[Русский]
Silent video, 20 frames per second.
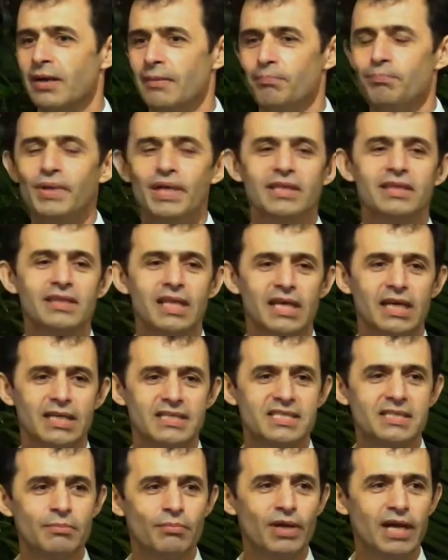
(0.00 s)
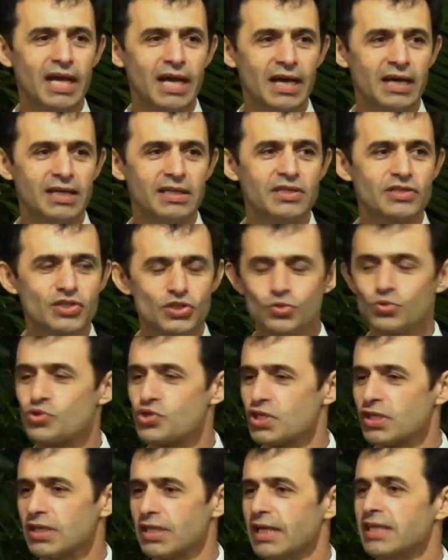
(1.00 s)
бедная земля,
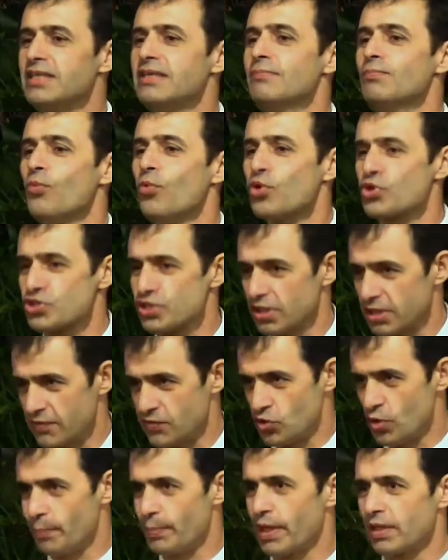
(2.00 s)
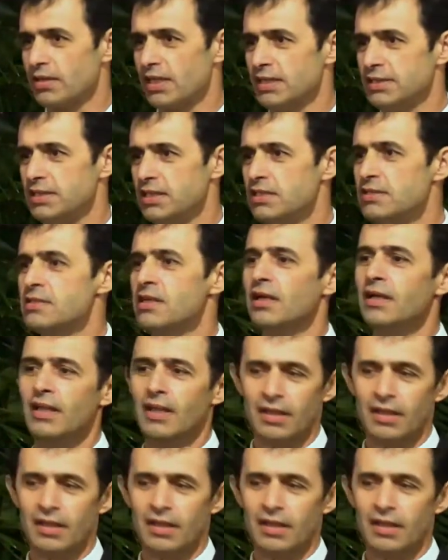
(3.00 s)
иссушенная, не может это все поглотить